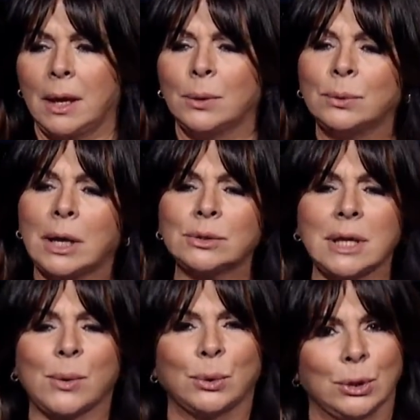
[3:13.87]
Una
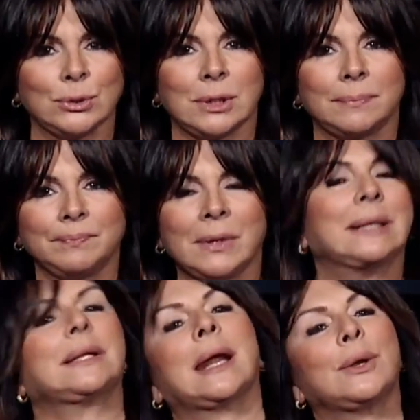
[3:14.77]
cosa curiosa,
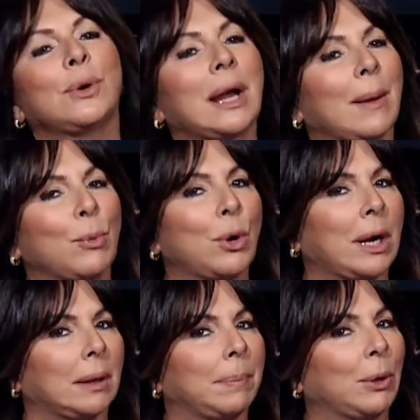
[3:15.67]
le trajeron a la
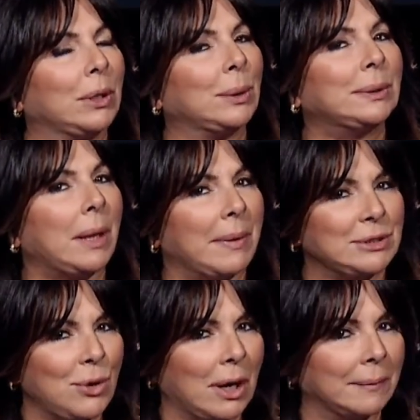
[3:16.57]
mujer, pero ella no estaba
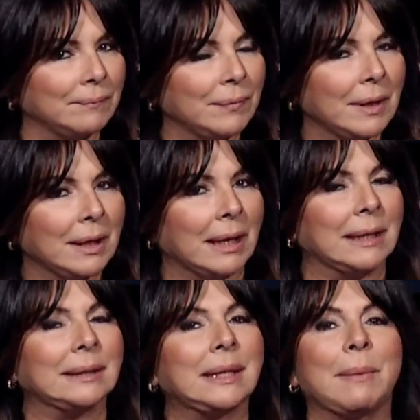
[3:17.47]
sola,
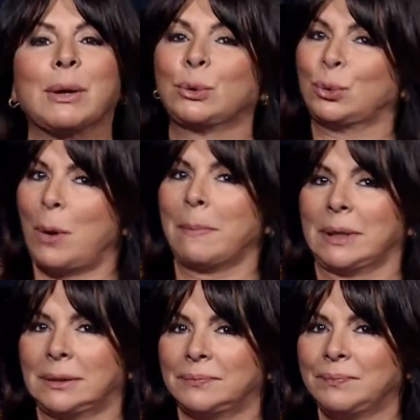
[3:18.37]
ella estaba con un
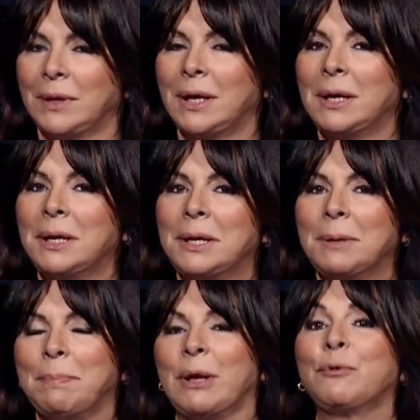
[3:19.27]
hombre.
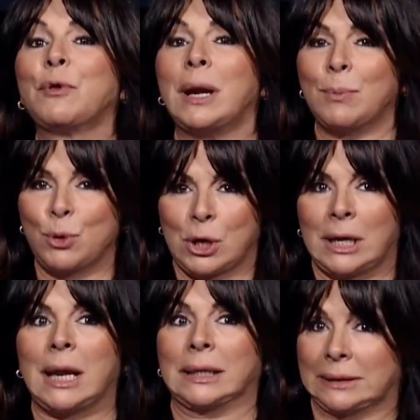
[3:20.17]
Pero fue a la mujer
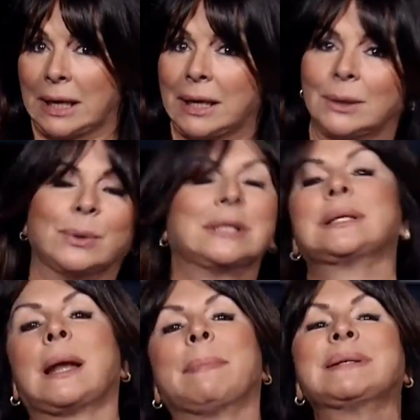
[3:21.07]
la que trajeron y se
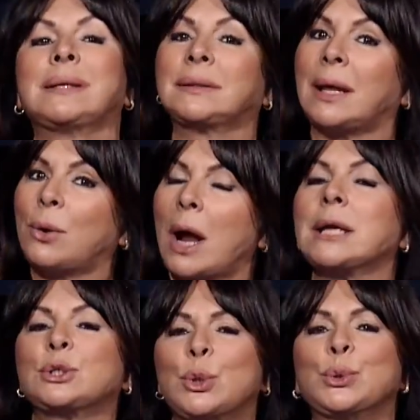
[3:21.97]
la presentaron a
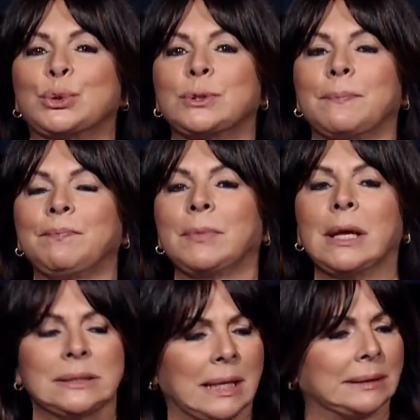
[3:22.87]
Jesús
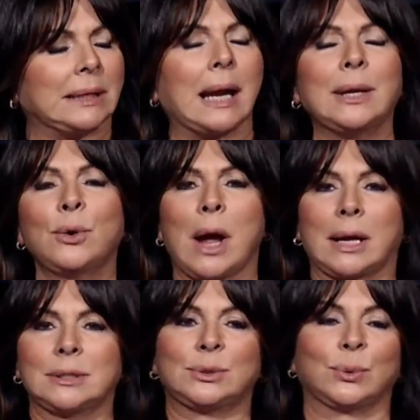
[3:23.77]
se la trajeron a
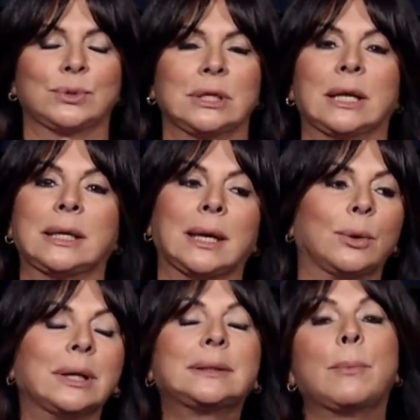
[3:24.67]
Jesús y le
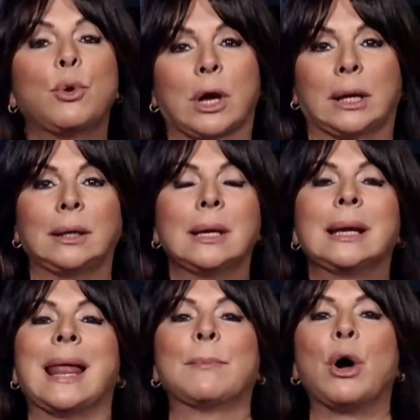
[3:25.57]
dijeron, esta mujer
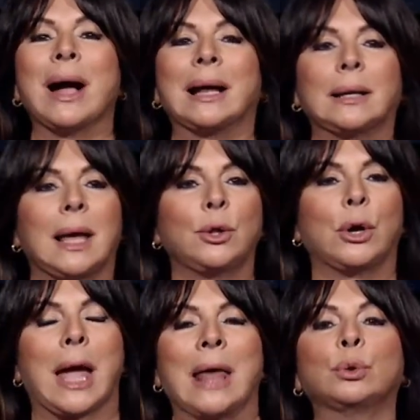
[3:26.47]
la hemos agarrado
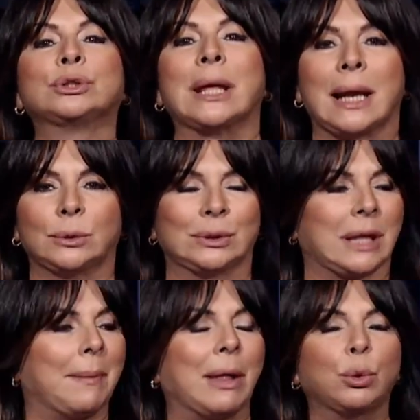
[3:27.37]
adulterando,
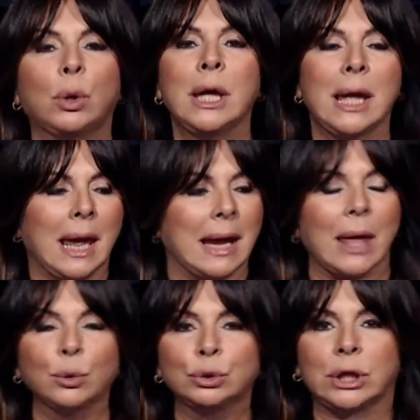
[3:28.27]
estaba en
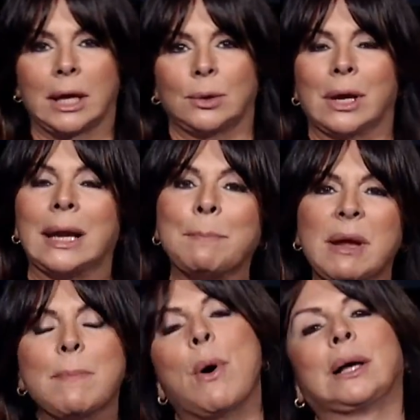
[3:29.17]
adulterio, en el
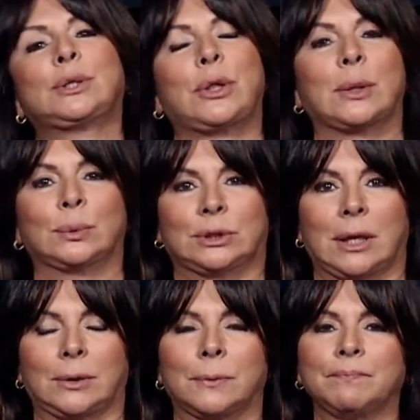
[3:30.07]
mismo acto de
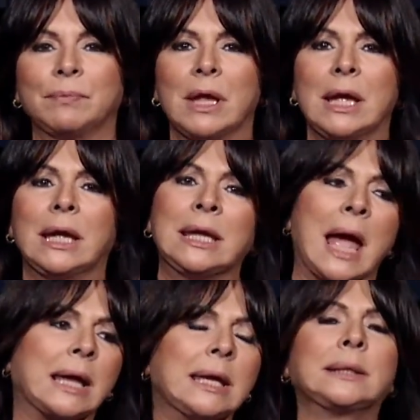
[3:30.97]
adulterio. Y
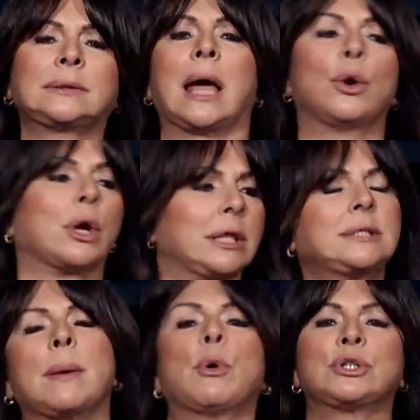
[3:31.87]
aquí está lo que
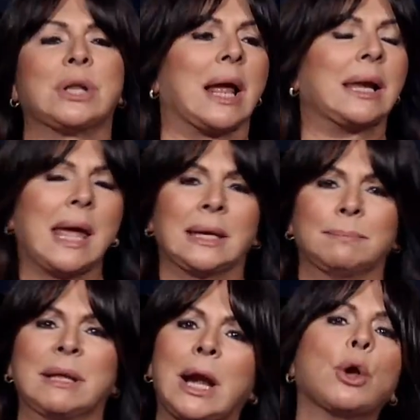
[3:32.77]
dice Moisés, la ley,
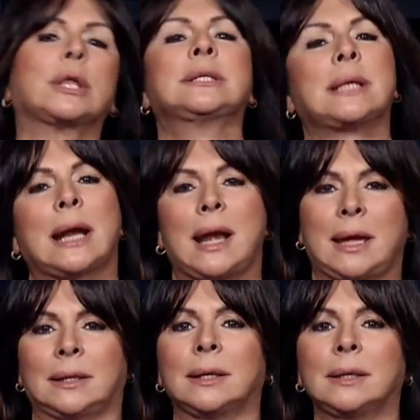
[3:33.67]
mira lo que dice la
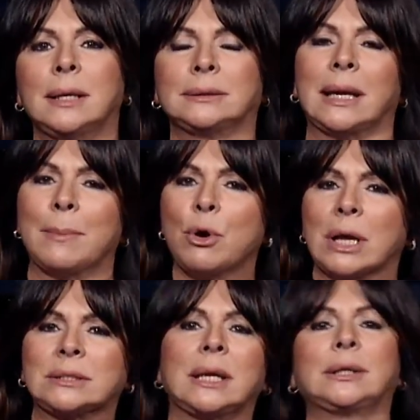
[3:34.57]
ley, tenemos que
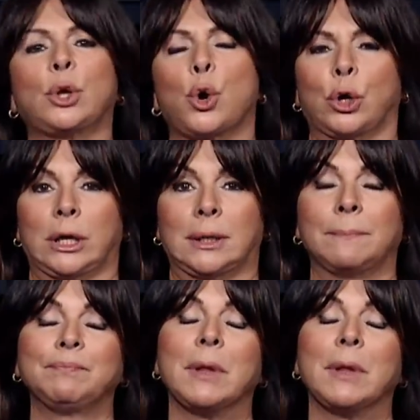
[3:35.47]
hacer esto con ella.